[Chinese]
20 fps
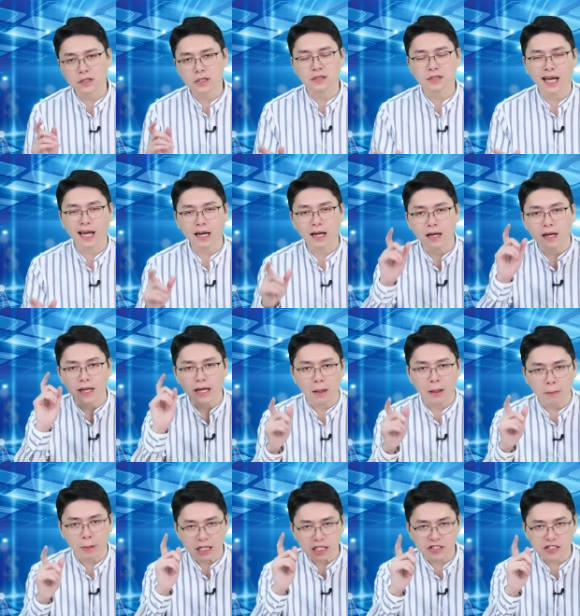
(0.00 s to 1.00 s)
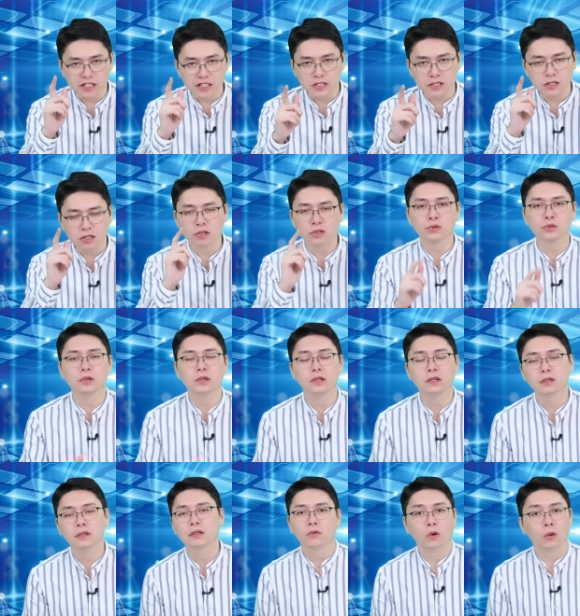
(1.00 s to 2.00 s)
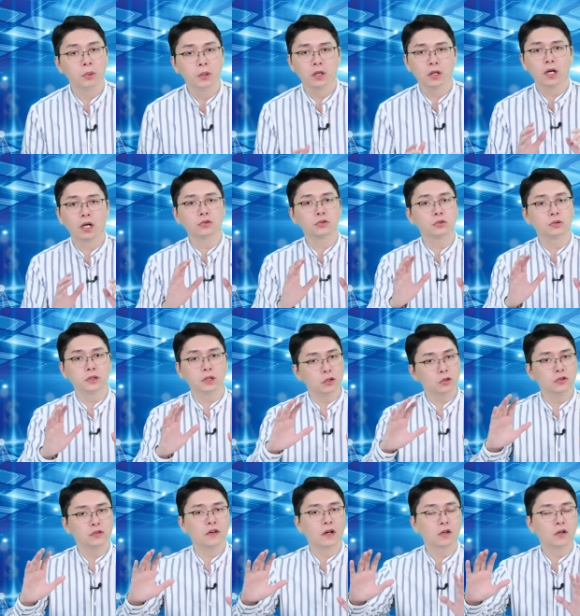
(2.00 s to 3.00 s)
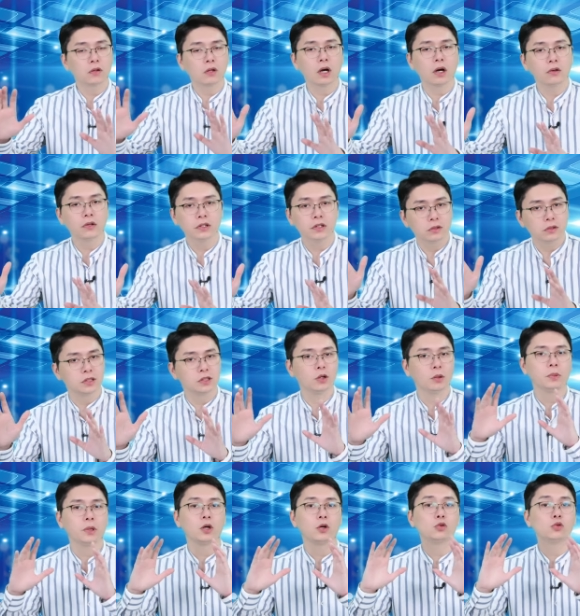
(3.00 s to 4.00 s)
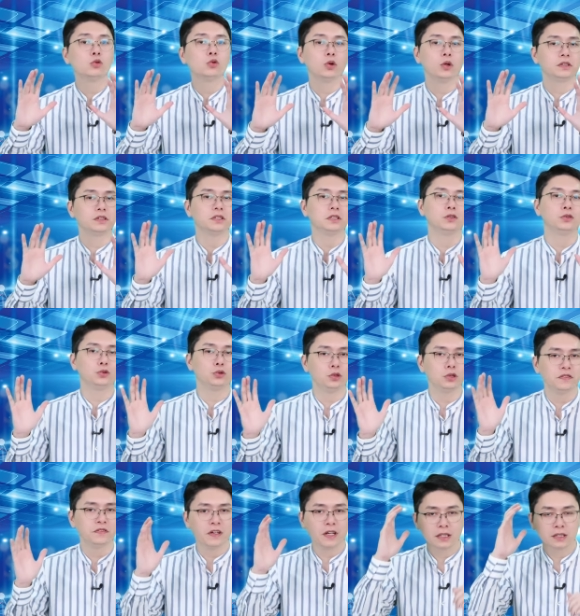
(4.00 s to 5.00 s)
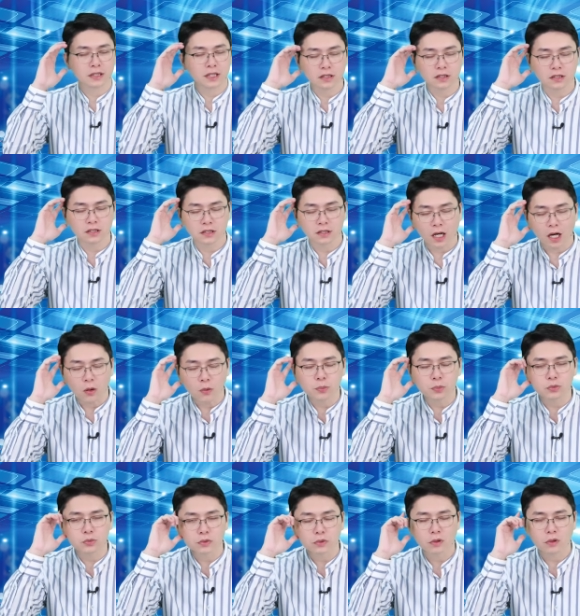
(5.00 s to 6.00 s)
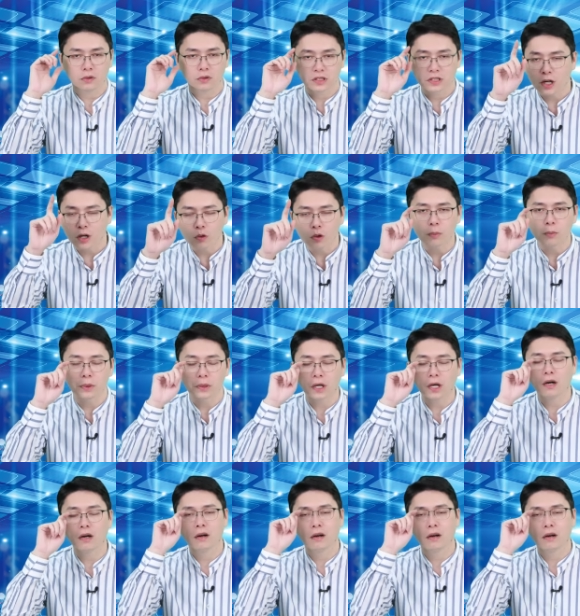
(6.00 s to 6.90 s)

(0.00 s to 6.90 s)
整差了两百七十元。我没有告诉你要去放空高力哦，你千万不要误会，自己举一反三，自己脑补哦，千万不要，